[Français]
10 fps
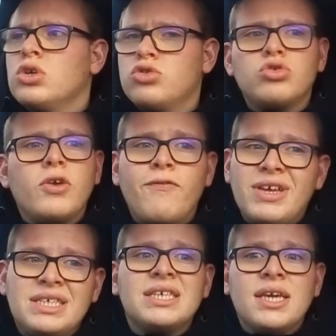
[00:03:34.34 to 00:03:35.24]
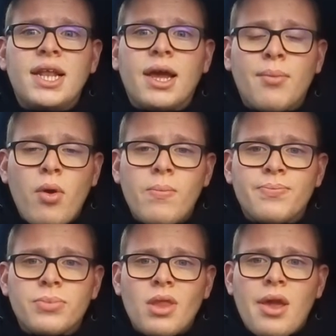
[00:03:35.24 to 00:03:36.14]
je suis fatigué clairement.
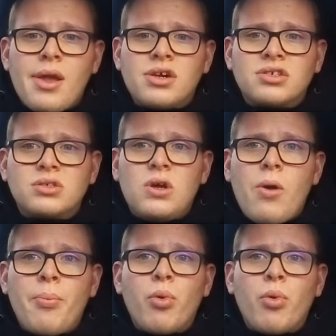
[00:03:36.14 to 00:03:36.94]
Euh,